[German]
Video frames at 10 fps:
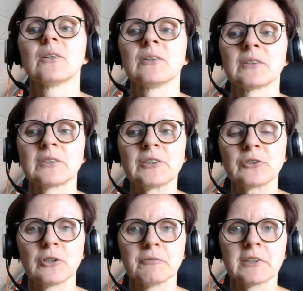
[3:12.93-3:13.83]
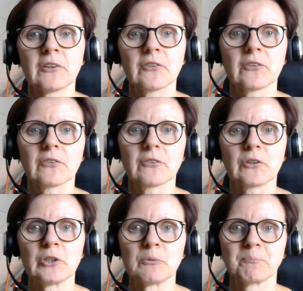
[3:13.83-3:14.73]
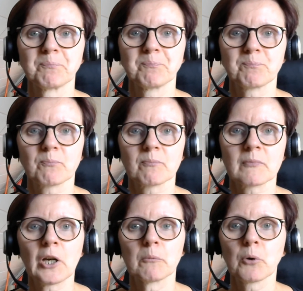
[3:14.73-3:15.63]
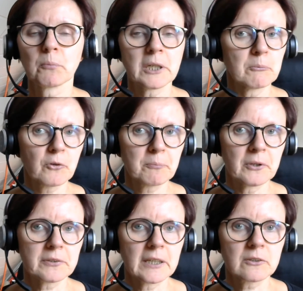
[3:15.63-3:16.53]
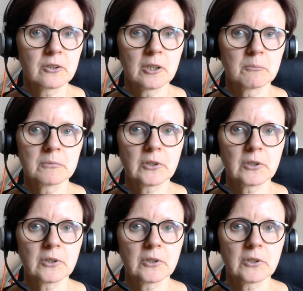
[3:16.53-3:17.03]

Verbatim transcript: Und ich hoffe, dass es ähm, ja, problemlos bei euch ankommt.